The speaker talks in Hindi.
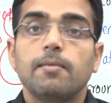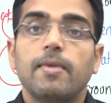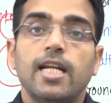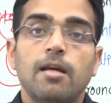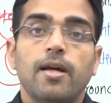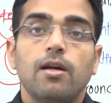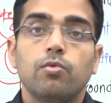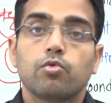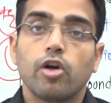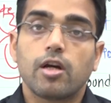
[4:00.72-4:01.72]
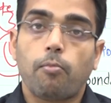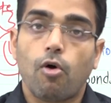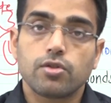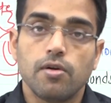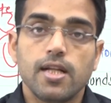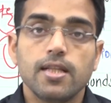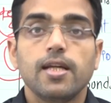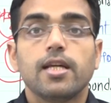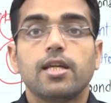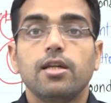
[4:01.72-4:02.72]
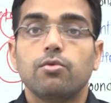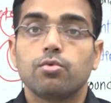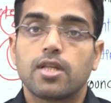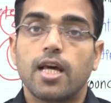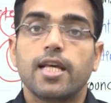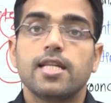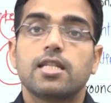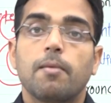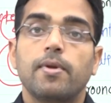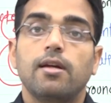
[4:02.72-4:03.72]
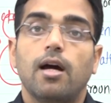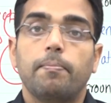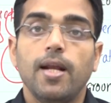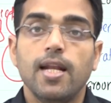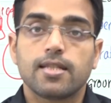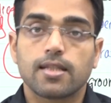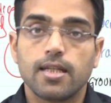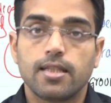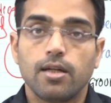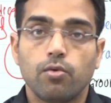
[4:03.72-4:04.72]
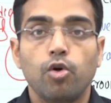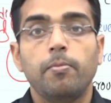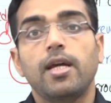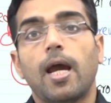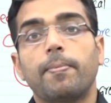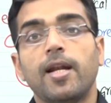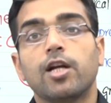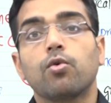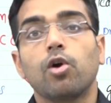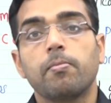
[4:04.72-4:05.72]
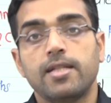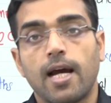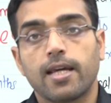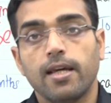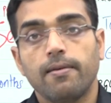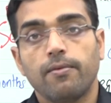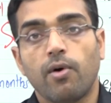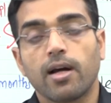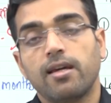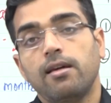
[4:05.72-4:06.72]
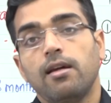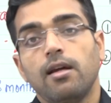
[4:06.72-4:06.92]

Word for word: तीन महीने में उनको एक अपॉर्चुनिटी थी कि उसके अगेंस्ट अपने अपील ले सकते थे कोई भी अपेलेट कोर्ट में जाके वहाँ के